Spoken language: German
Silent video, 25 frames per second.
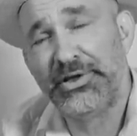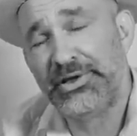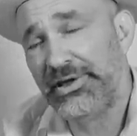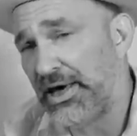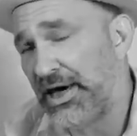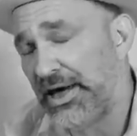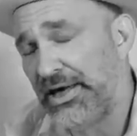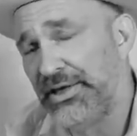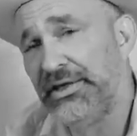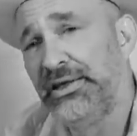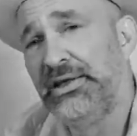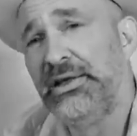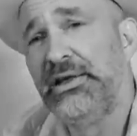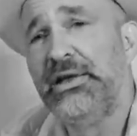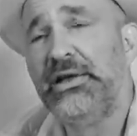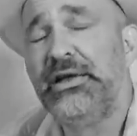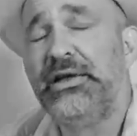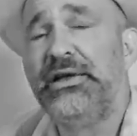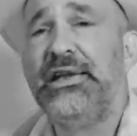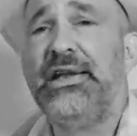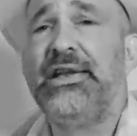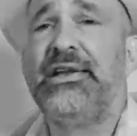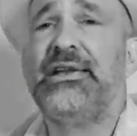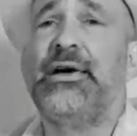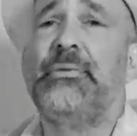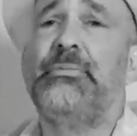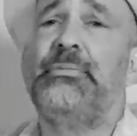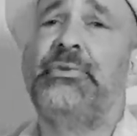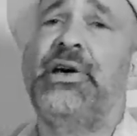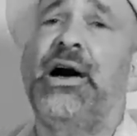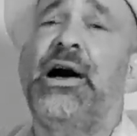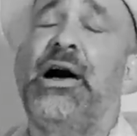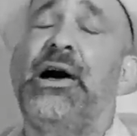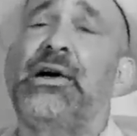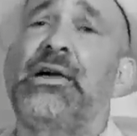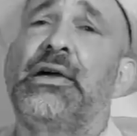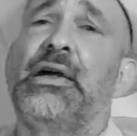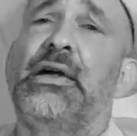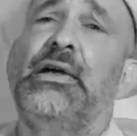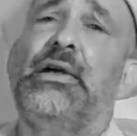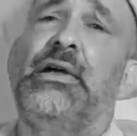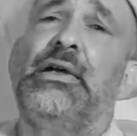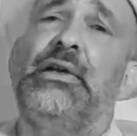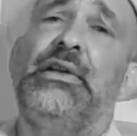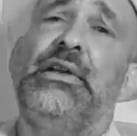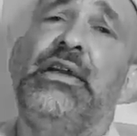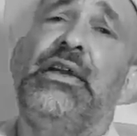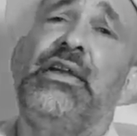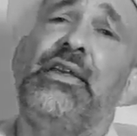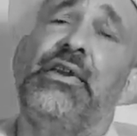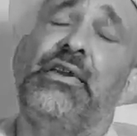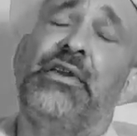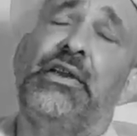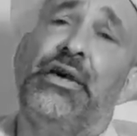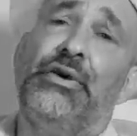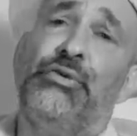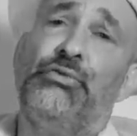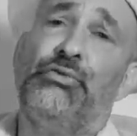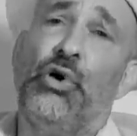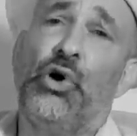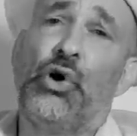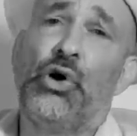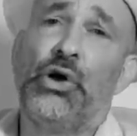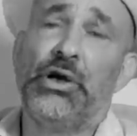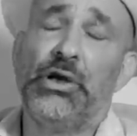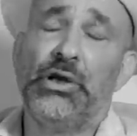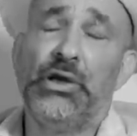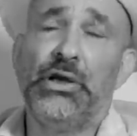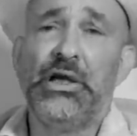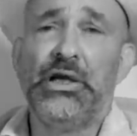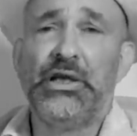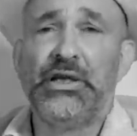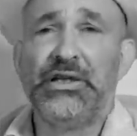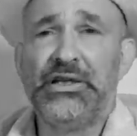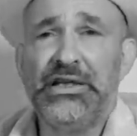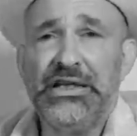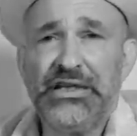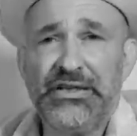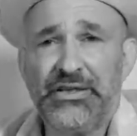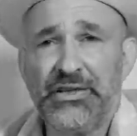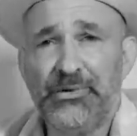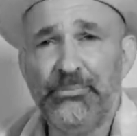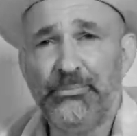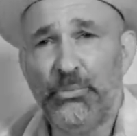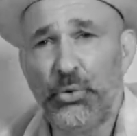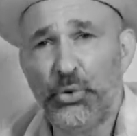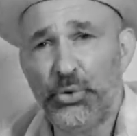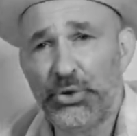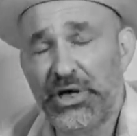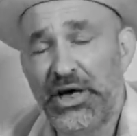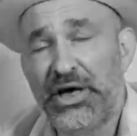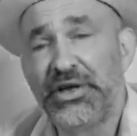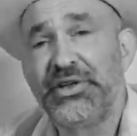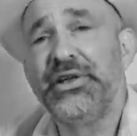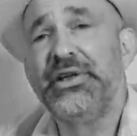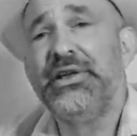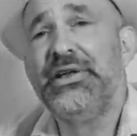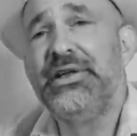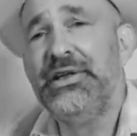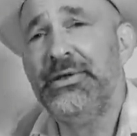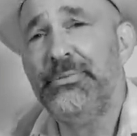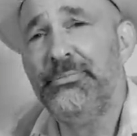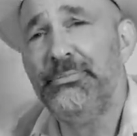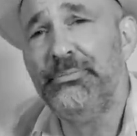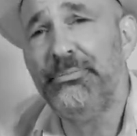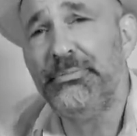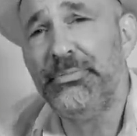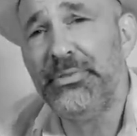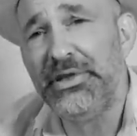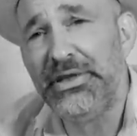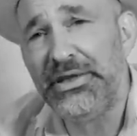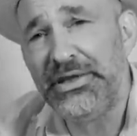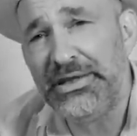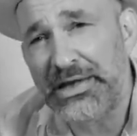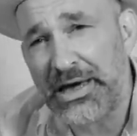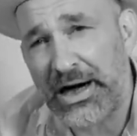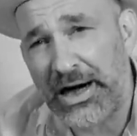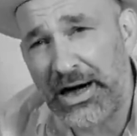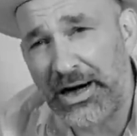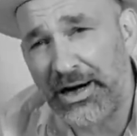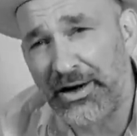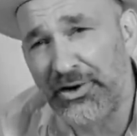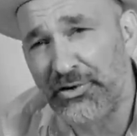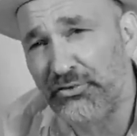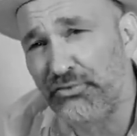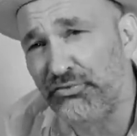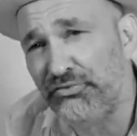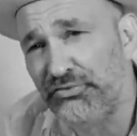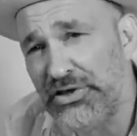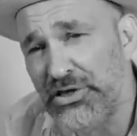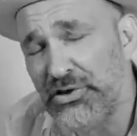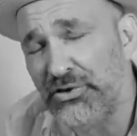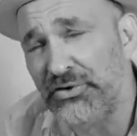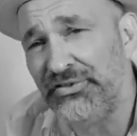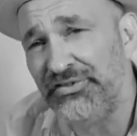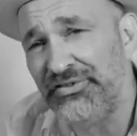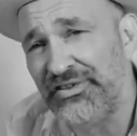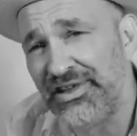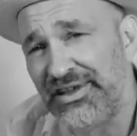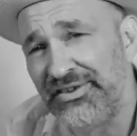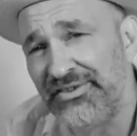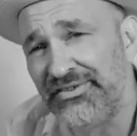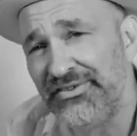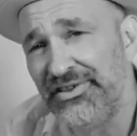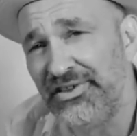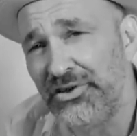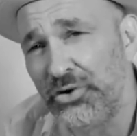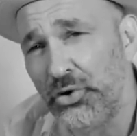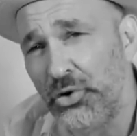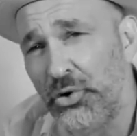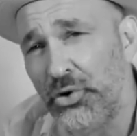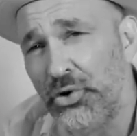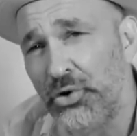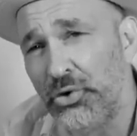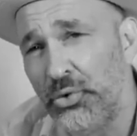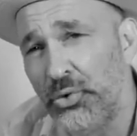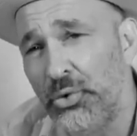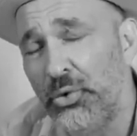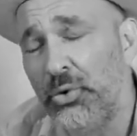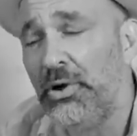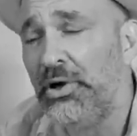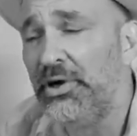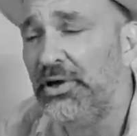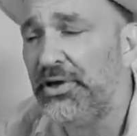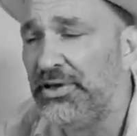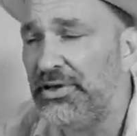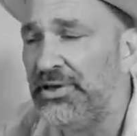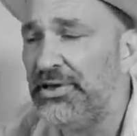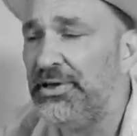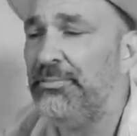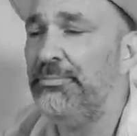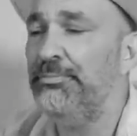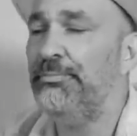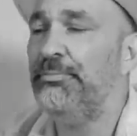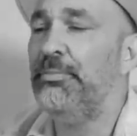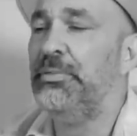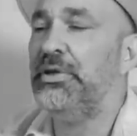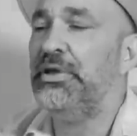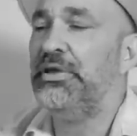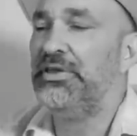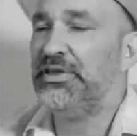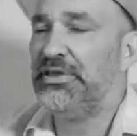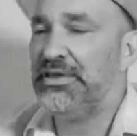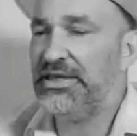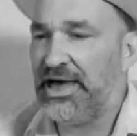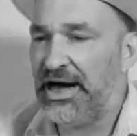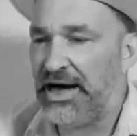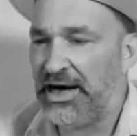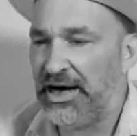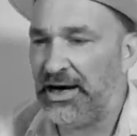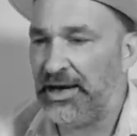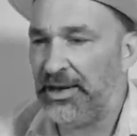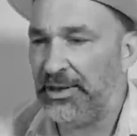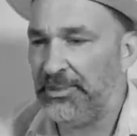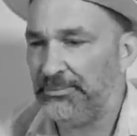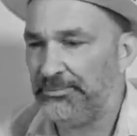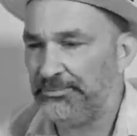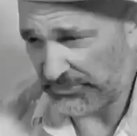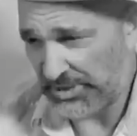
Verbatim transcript: Nein, nicht am Tag, nicht in der Woche, nicht im Monat, im Jahr. 64 Euro im Jahr.